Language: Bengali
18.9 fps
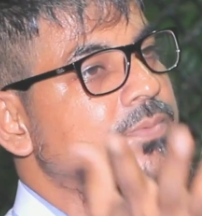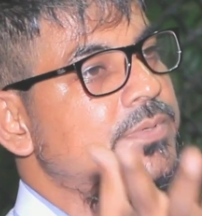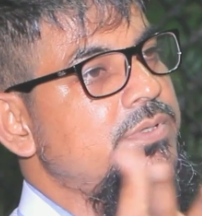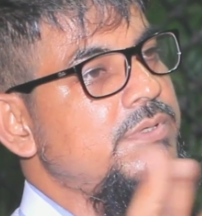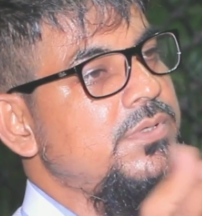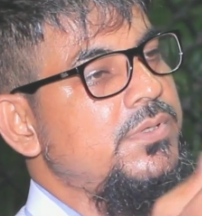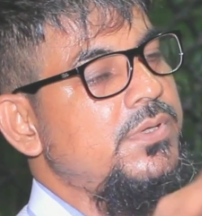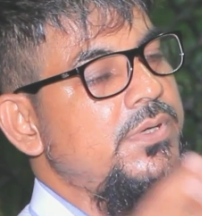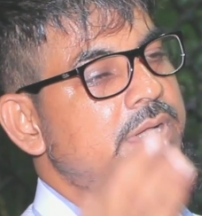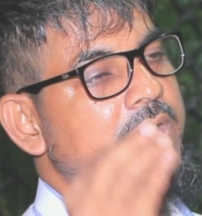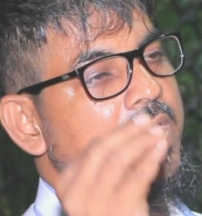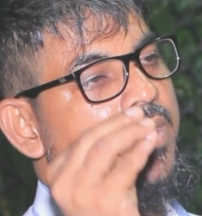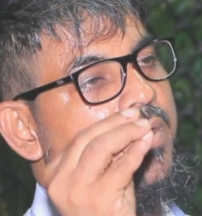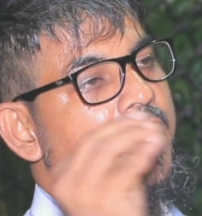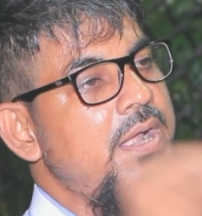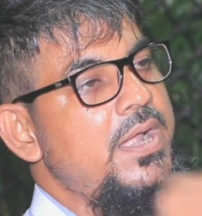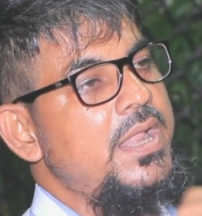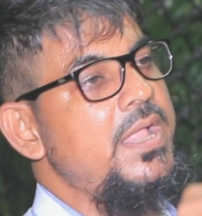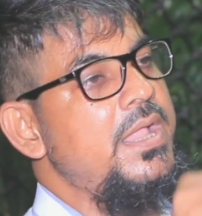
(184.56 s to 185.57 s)
প্রযোজনা
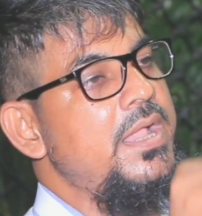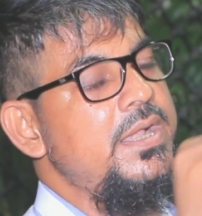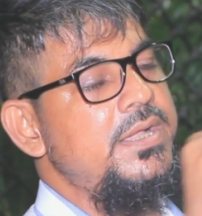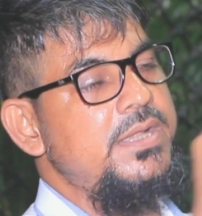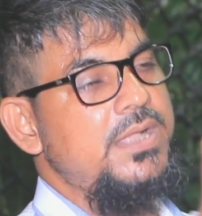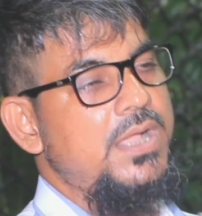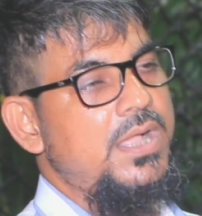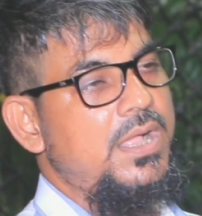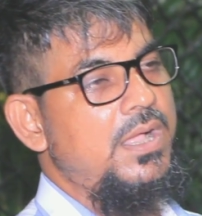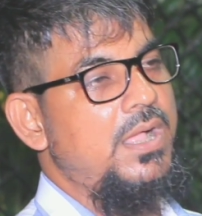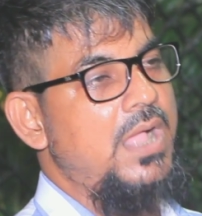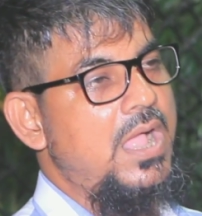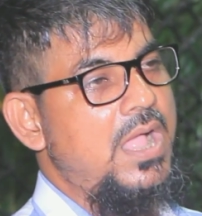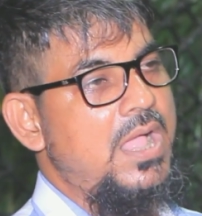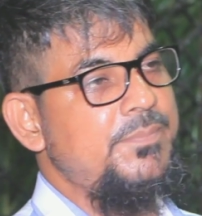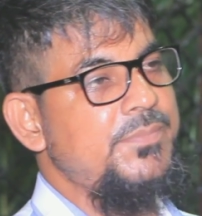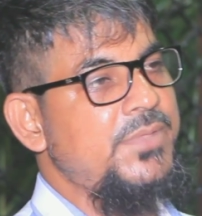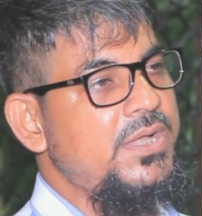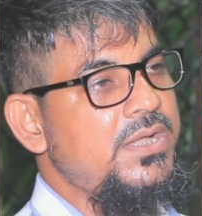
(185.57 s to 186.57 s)
হয় নাই এটা
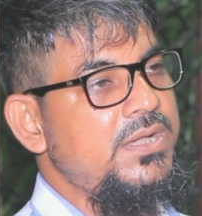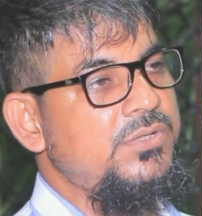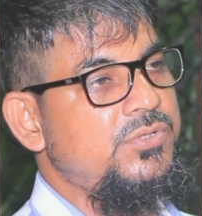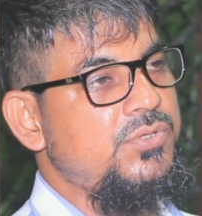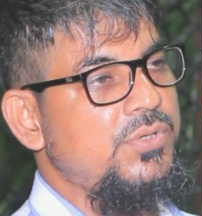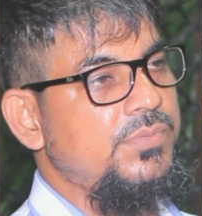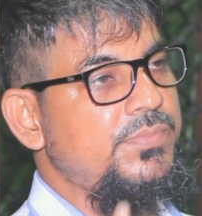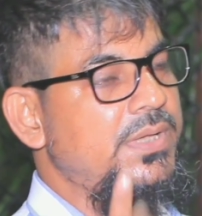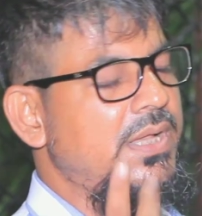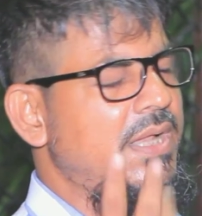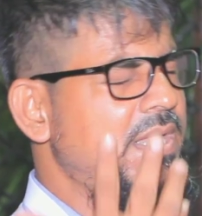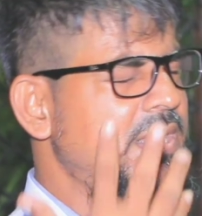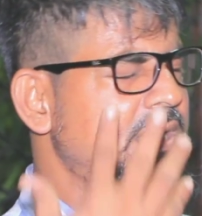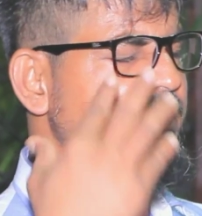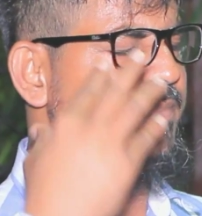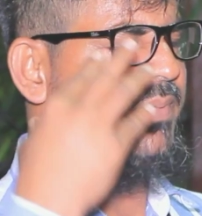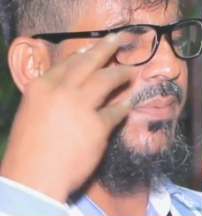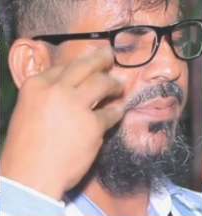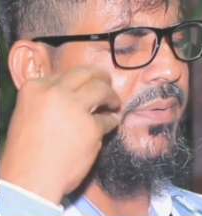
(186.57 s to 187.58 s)
আমদানির ছবি
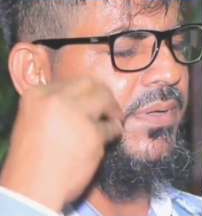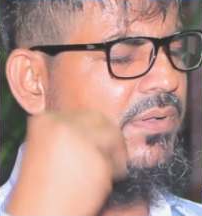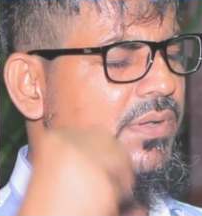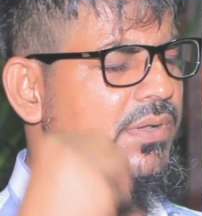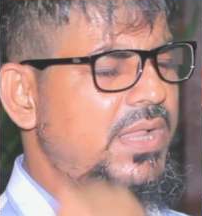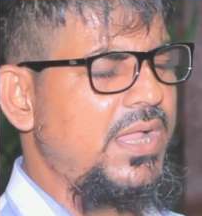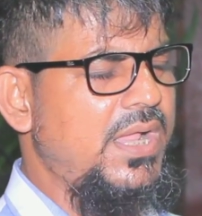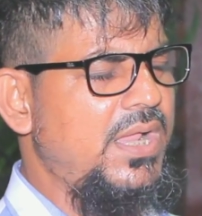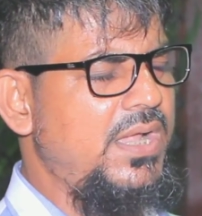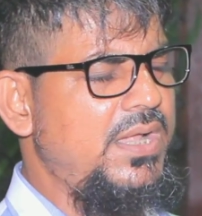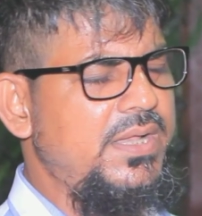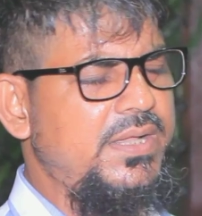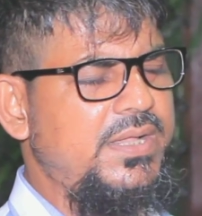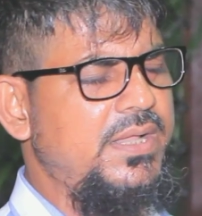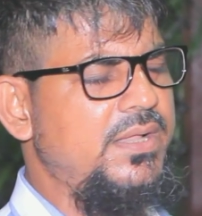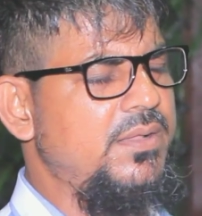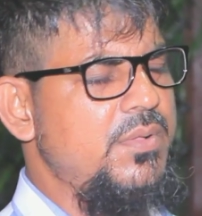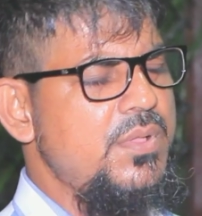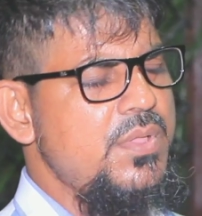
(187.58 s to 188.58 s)
এই বিভিন্ন
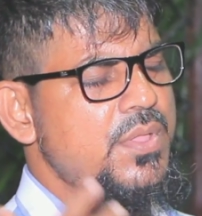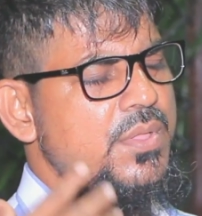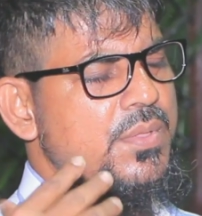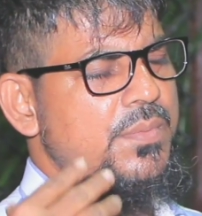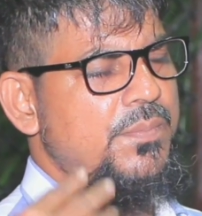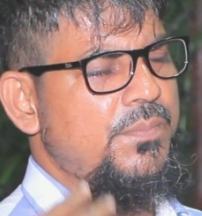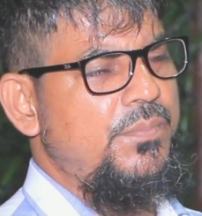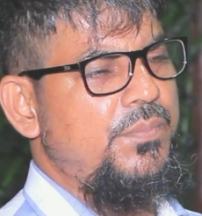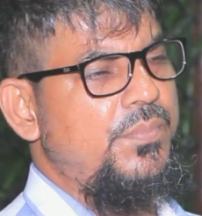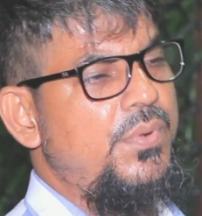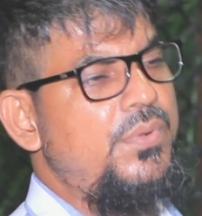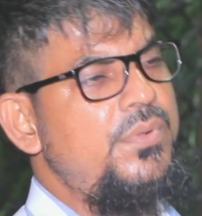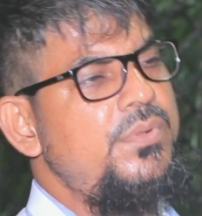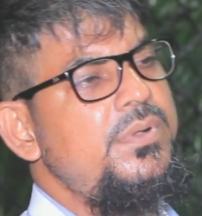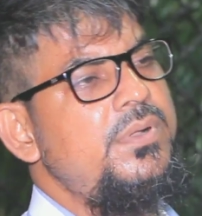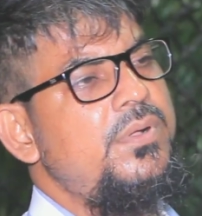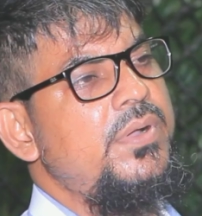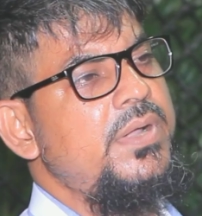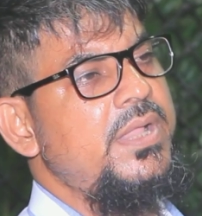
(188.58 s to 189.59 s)
লেখালেখি বহু
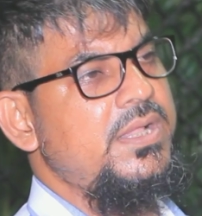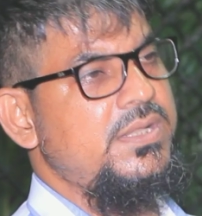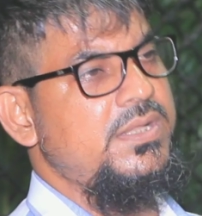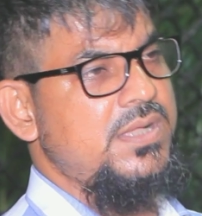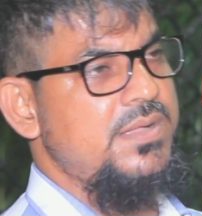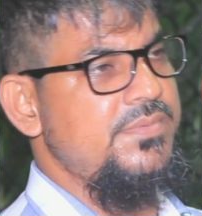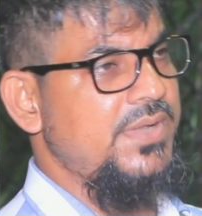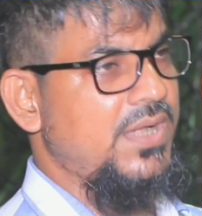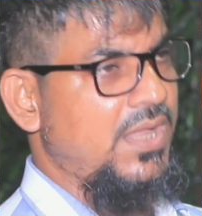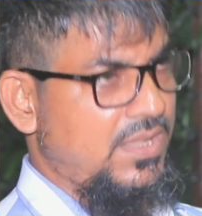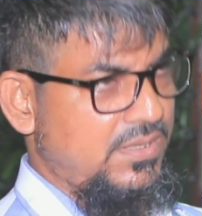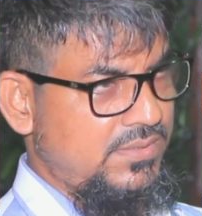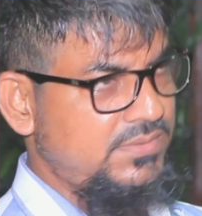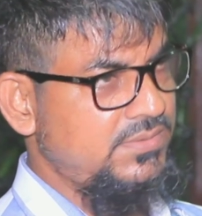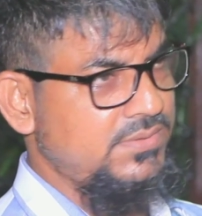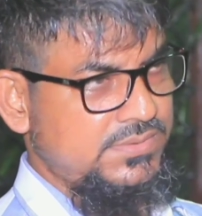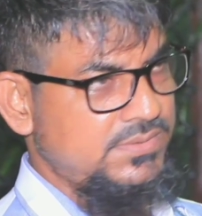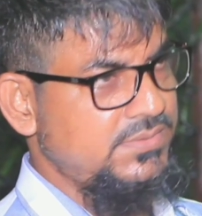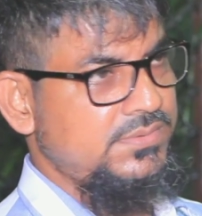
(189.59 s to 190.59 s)
অনেক ঝামেলা
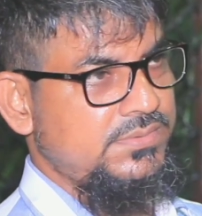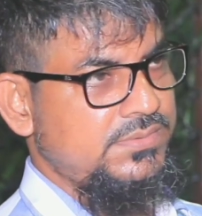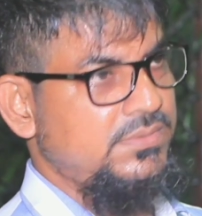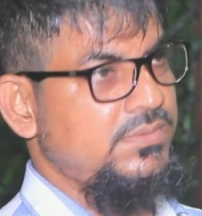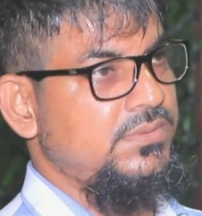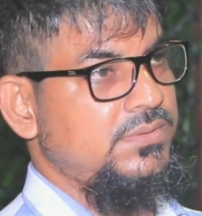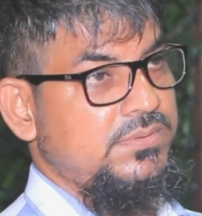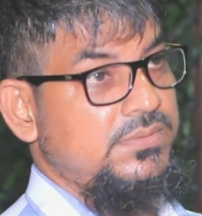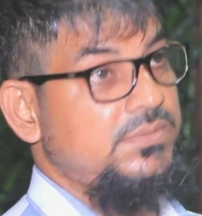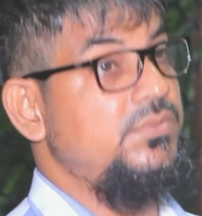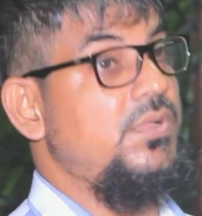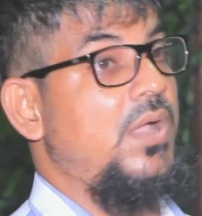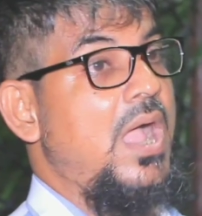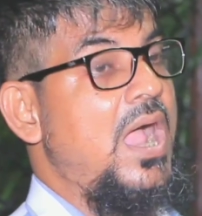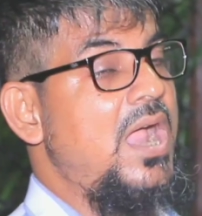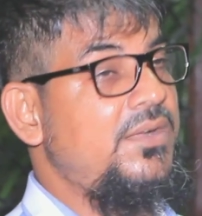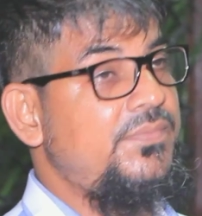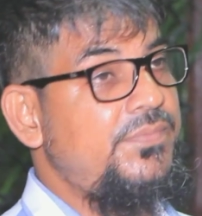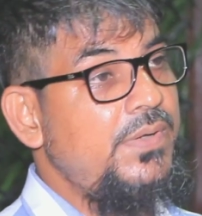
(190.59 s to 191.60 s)
তো
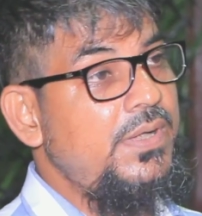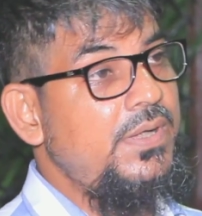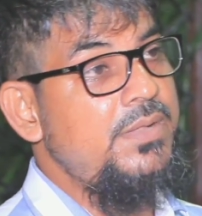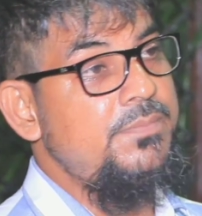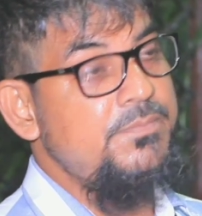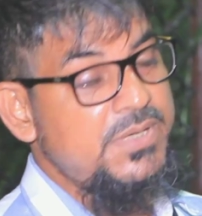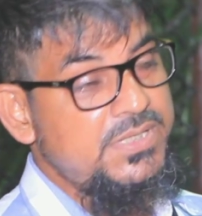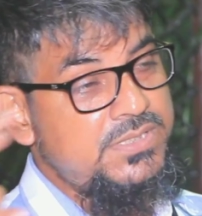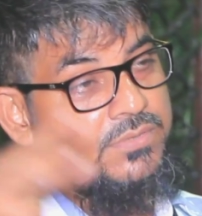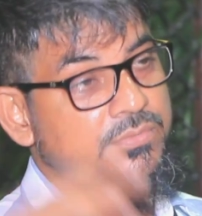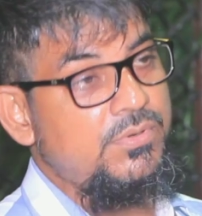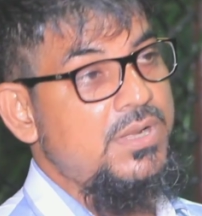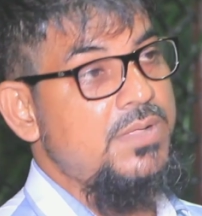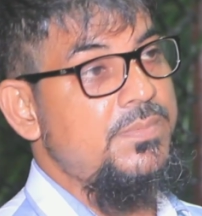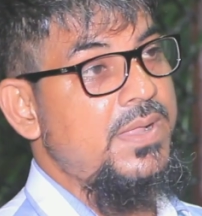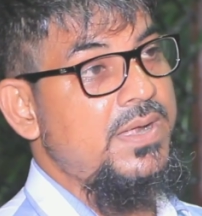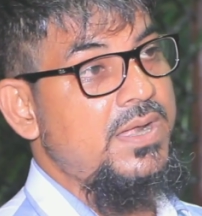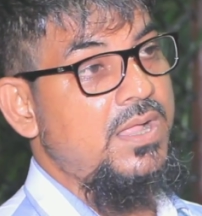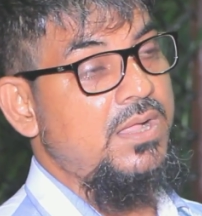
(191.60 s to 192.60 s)
আর্ট ফিল্ম বেশি
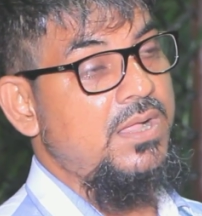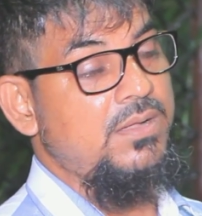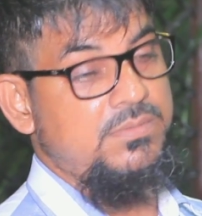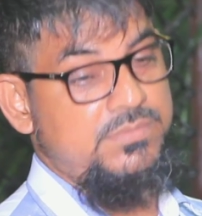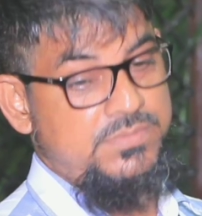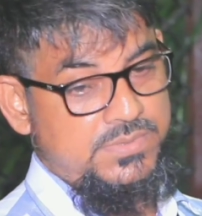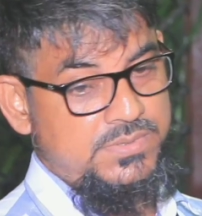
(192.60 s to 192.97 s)
করে বানাক